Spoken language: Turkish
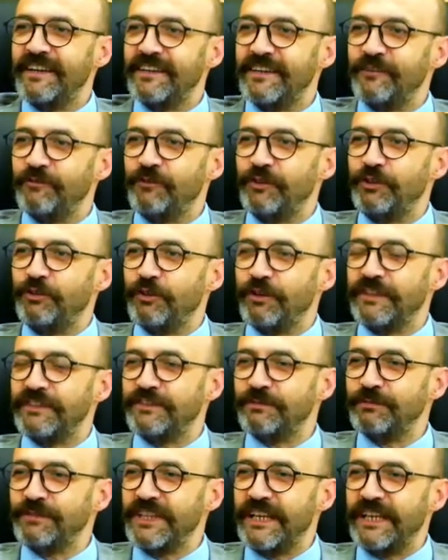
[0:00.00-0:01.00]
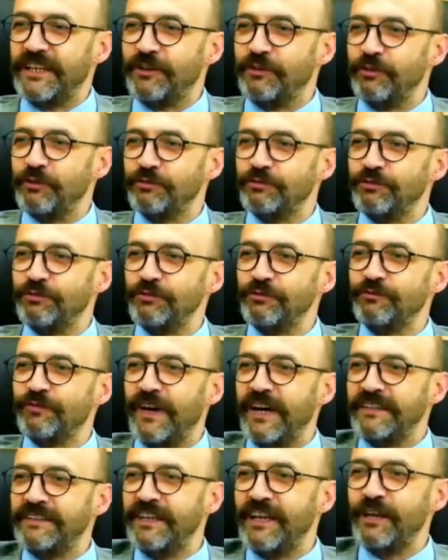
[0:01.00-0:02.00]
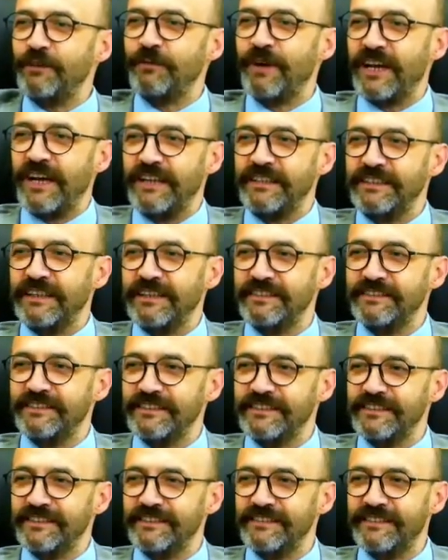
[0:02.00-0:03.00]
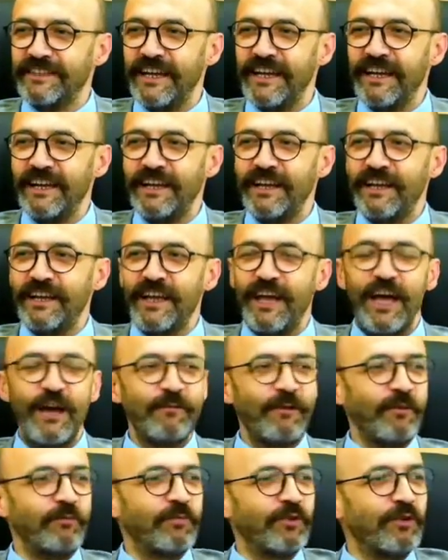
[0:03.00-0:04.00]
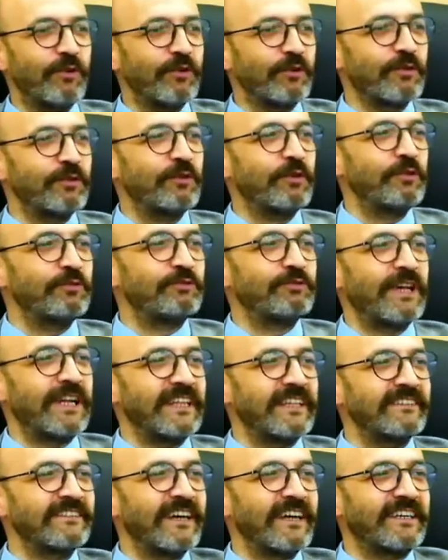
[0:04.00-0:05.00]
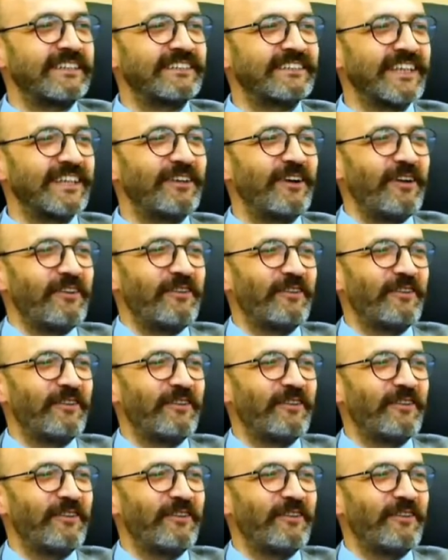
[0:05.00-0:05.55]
e, video kısmına giriyorsunuz. Fatih Erbakan yazdığınızda hemen blurluyor. Üzerine sakıncalı